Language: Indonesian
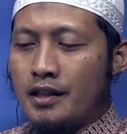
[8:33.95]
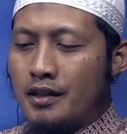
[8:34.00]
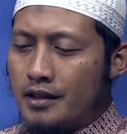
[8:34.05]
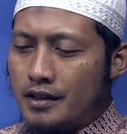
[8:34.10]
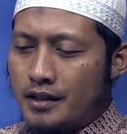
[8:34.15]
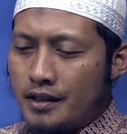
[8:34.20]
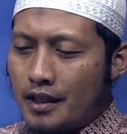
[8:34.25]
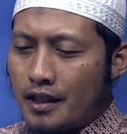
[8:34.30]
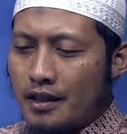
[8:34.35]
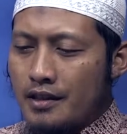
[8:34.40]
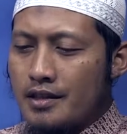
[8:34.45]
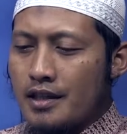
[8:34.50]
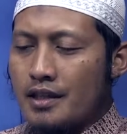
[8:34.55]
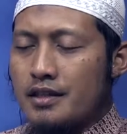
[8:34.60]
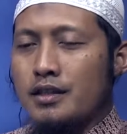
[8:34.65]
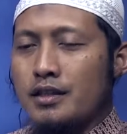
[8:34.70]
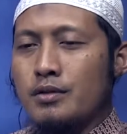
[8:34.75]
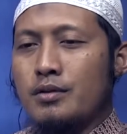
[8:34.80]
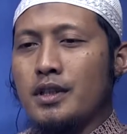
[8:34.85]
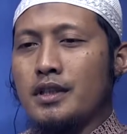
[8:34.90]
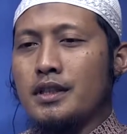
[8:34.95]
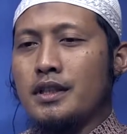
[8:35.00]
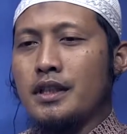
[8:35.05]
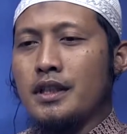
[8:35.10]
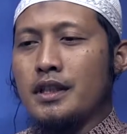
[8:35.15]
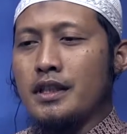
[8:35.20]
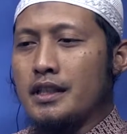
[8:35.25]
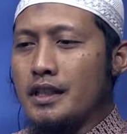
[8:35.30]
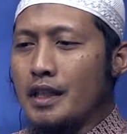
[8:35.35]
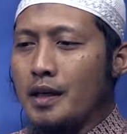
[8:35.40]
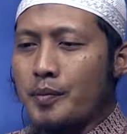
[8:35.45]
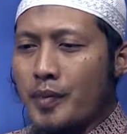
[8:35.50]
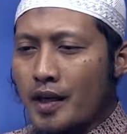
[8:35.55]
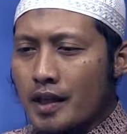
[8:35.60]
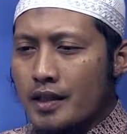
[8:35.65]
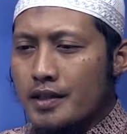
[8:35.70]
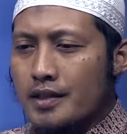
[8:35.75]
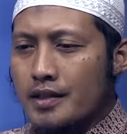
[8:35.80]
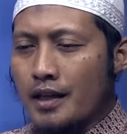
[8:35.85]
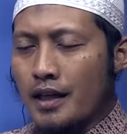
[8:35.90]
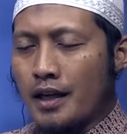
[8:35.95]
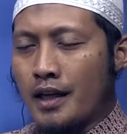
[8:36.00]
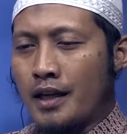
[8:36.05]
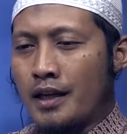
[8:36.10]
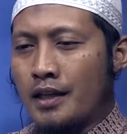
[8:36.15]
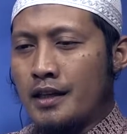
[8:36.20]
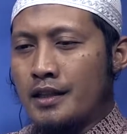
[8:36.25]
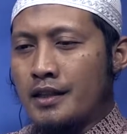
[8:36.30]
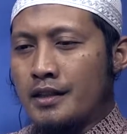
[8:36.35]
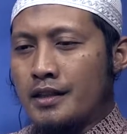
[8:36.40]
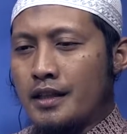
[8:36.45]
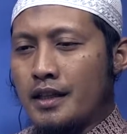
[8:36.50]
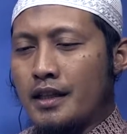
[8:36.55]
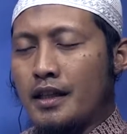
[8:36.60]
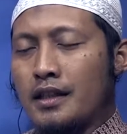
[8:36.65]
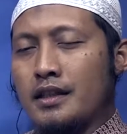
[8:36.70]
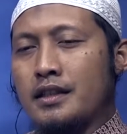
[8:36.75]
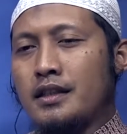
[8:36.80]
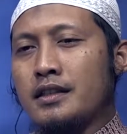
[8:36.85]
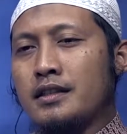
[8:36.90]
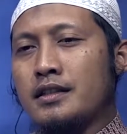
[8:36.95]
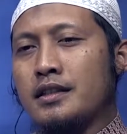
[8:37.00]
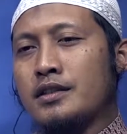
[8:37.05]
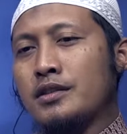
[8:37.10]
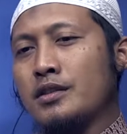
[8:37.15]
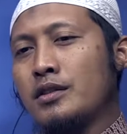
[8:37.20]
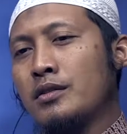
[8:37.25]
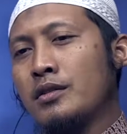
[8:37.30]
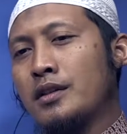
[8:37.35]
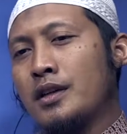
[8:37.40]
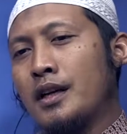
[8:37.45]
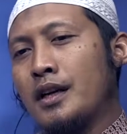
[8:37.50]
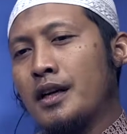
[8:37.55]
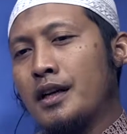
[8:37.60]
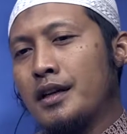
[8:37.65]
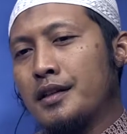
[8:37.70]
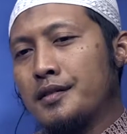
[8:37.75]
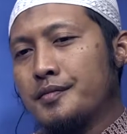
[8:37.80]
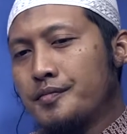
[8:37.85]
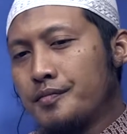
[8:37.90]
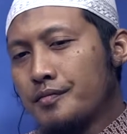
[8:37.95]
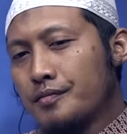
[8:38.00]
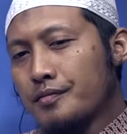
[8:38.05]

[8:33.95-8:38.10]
Dia ajak jiwanya, dia paksa. Terkadang seseorang